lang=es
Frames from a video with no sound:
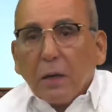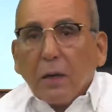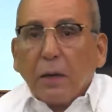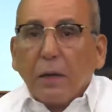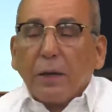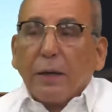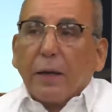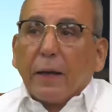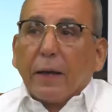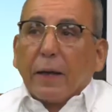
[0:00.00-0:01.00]
y
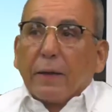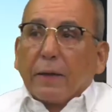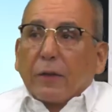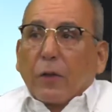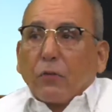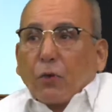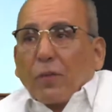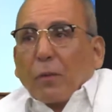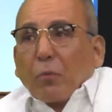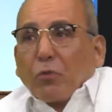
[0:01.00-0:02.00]
eh, eso
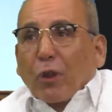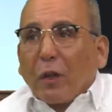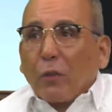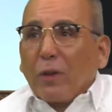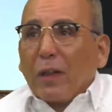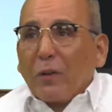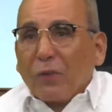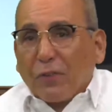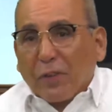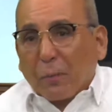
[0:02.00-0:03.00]
ha demostrado el
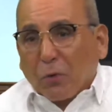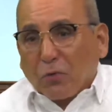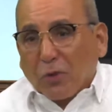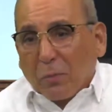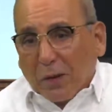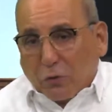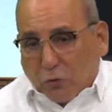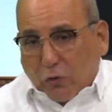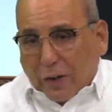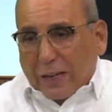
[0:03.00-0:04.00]
déficit de
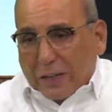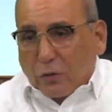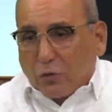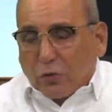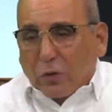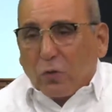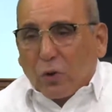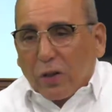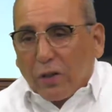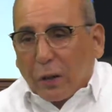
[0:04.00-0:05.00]
procedimientos, o sea, de las instituciones
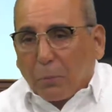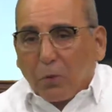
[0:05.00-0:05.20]
jurídicas,